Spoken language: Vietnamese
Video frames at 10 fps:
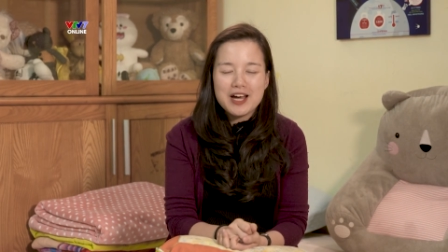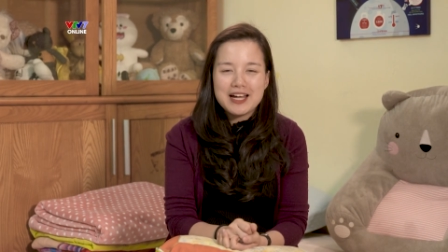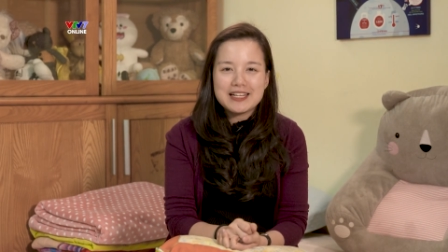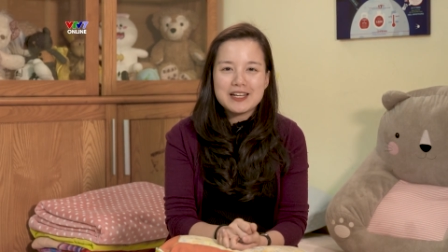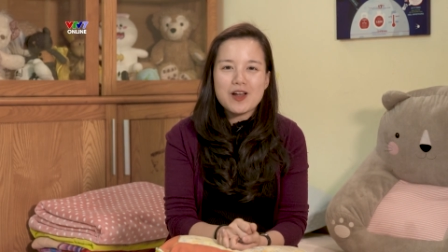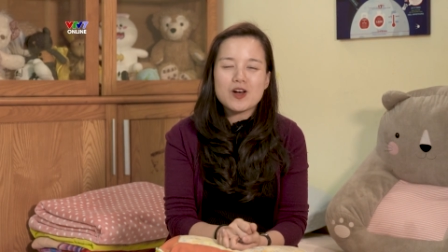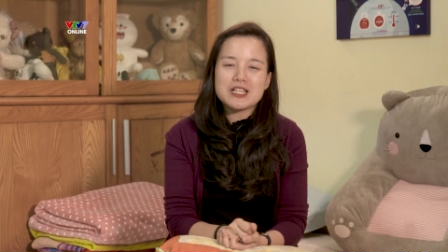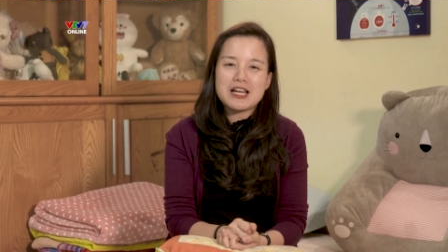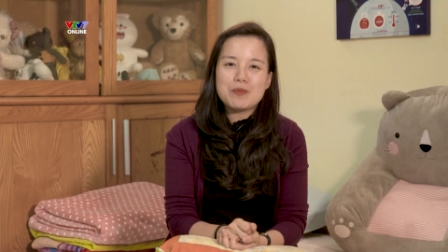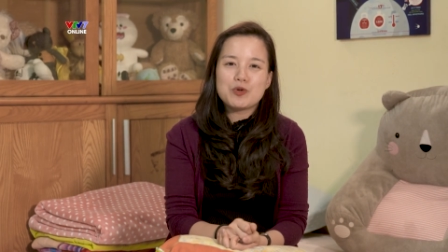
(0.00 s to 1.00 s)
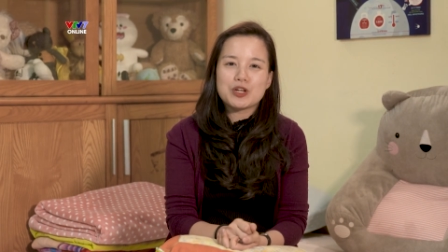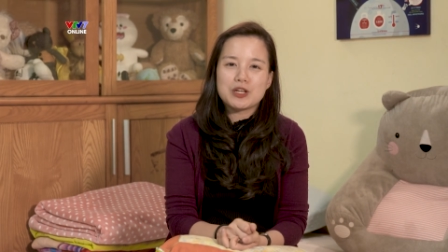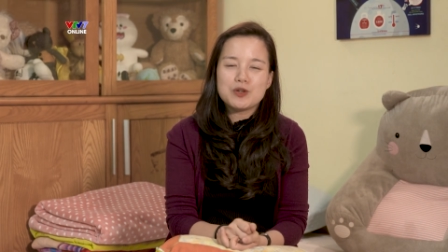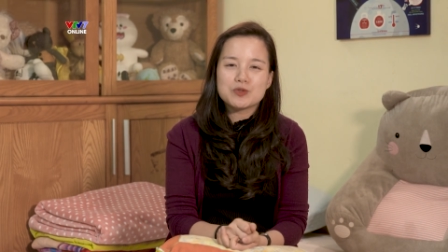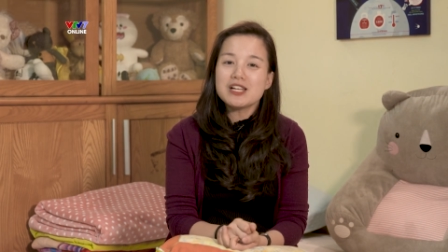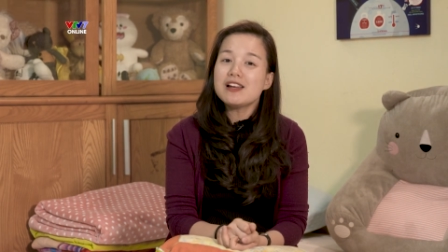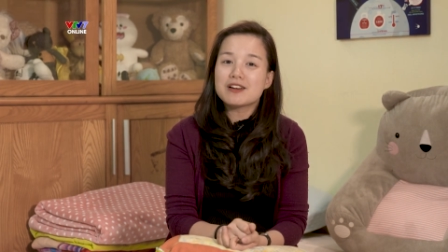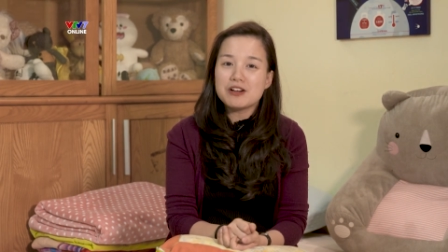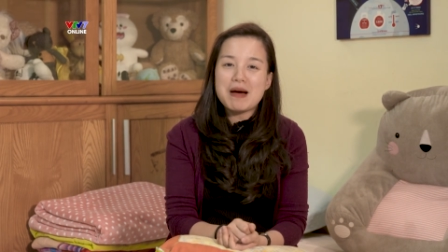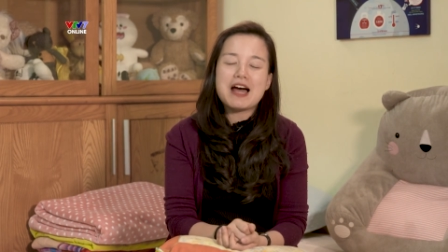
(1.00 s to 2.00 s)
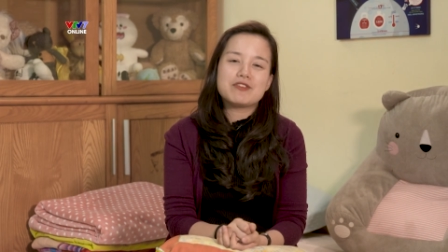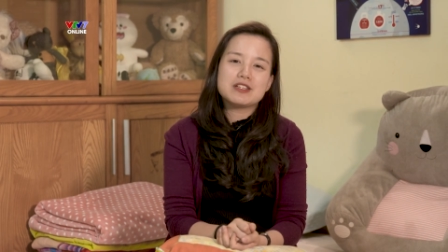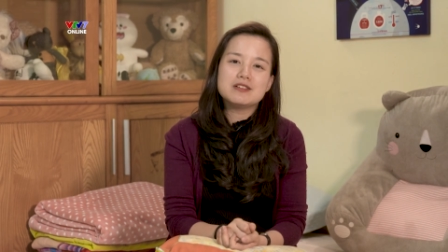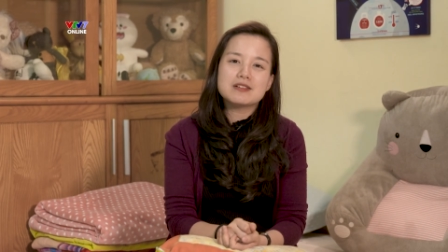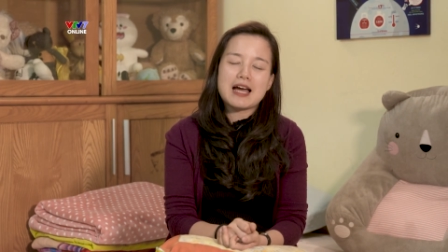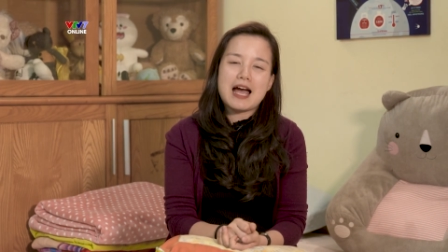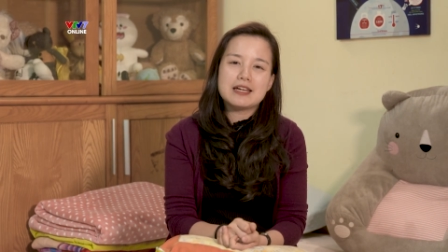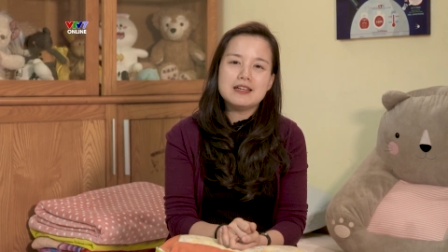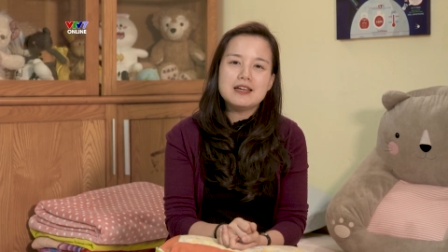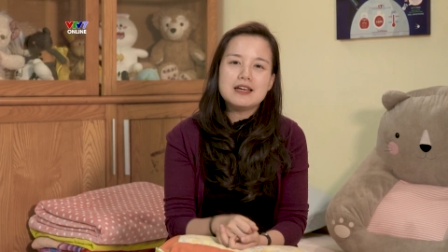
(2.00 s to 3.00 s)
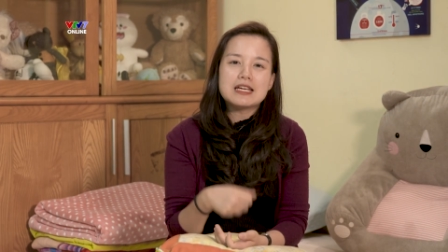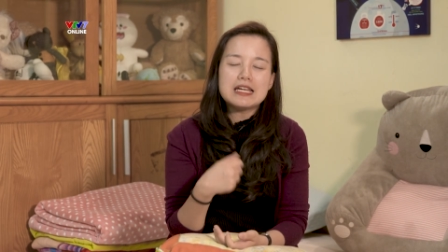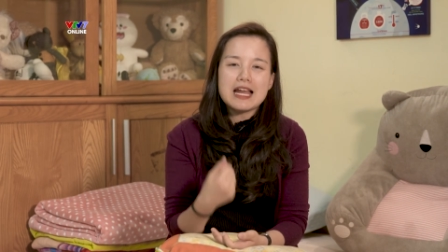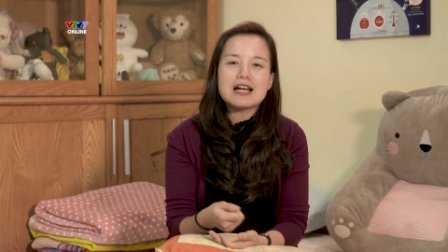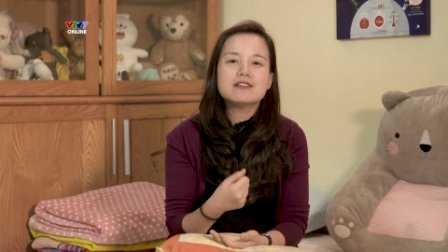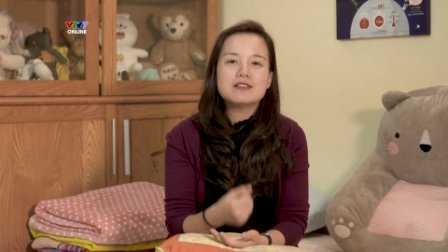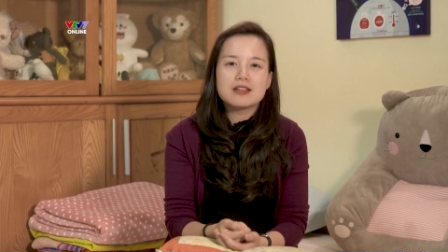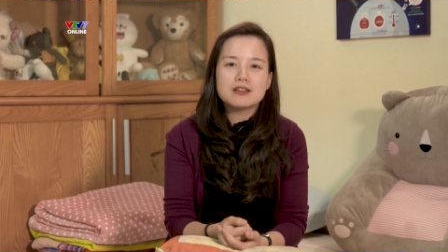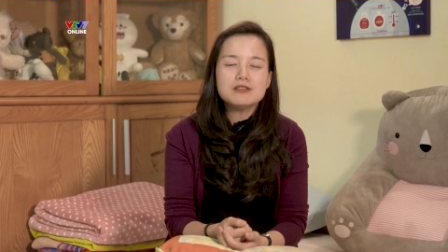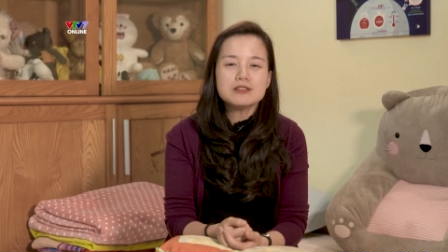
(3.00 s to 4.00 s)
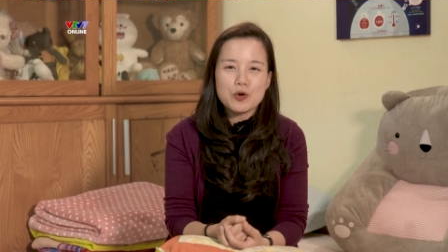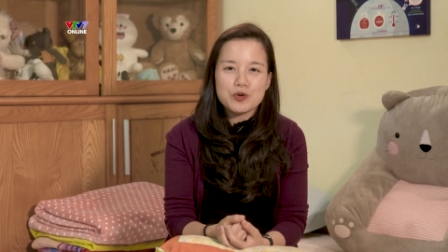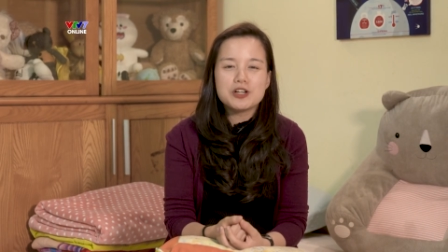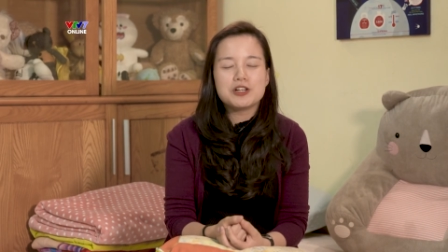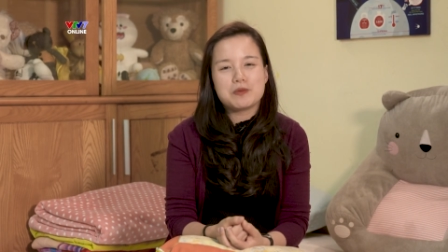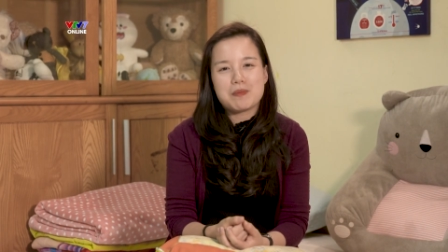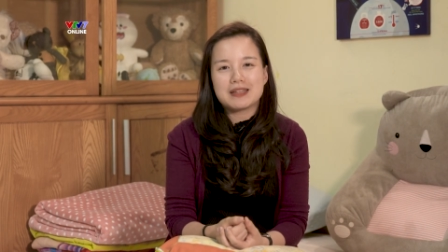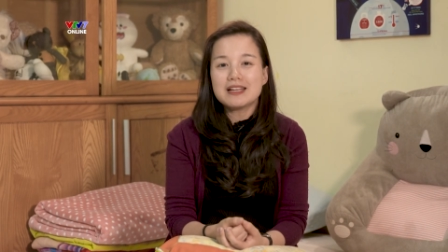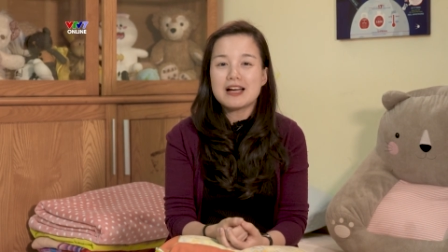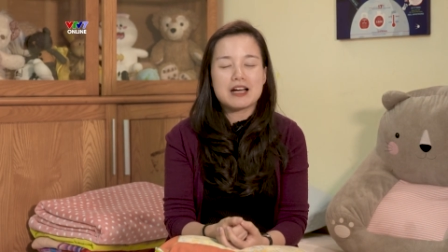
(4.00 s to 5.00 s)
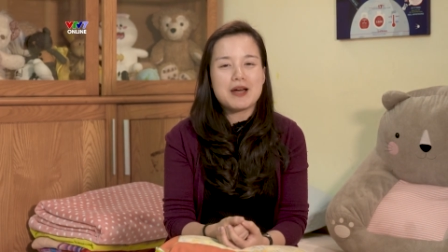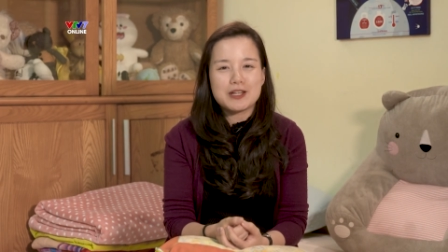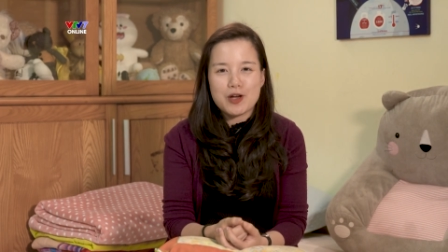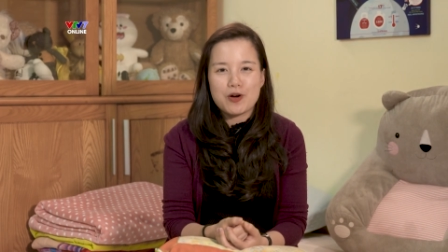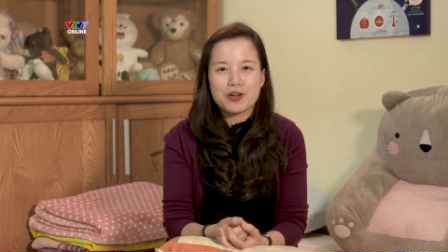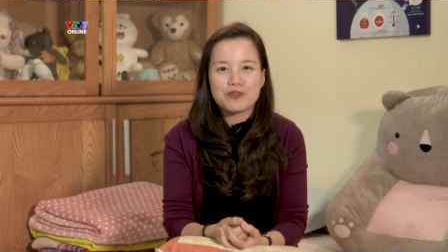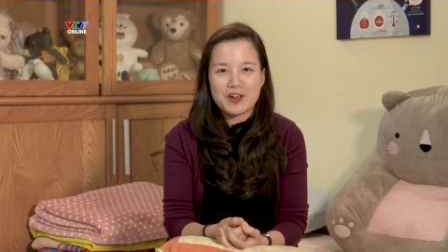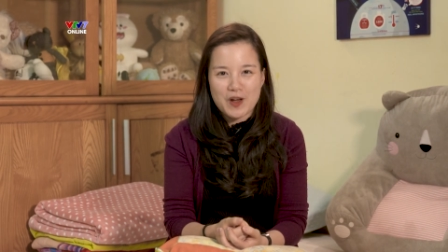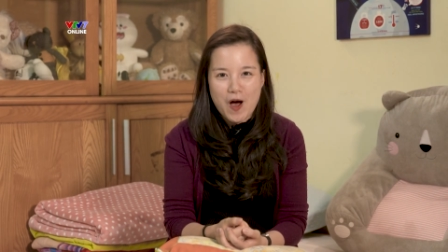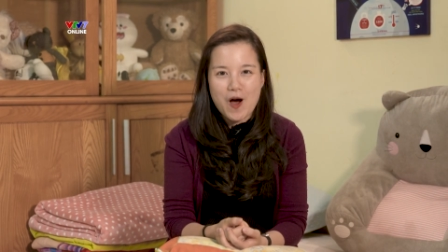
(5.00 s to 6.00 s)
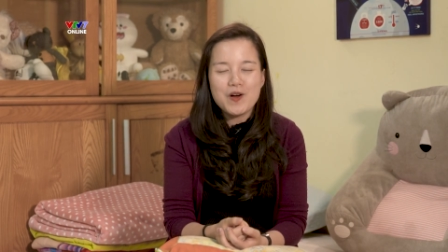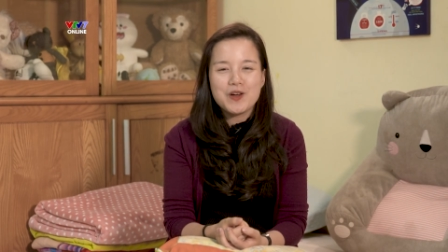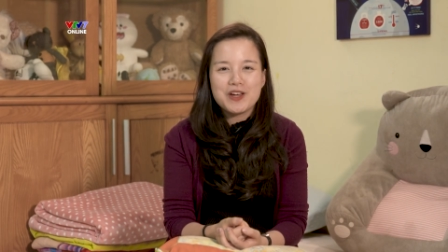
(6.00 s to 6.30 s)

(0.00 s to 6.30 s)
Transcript: nên đó sẽ là một cái điều rất là cơ bản và những cái kỹ năng những kiến thức đầu đời mà tất cả các bạn nhỏ cần phải có